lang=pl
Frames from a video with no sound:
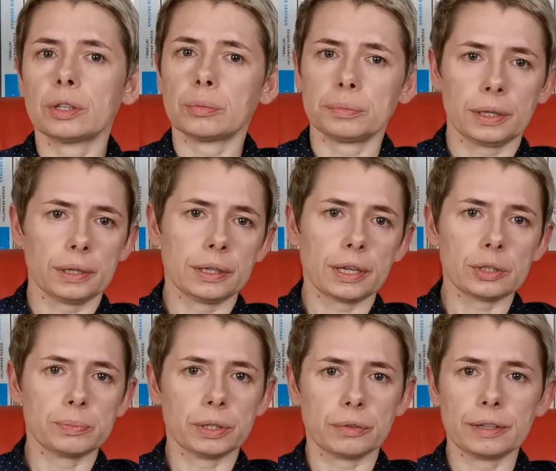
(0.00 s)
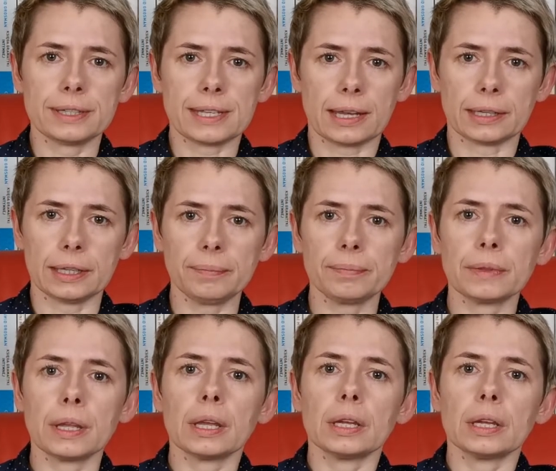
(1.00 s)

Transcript: tomie Jaśminowej Sagi,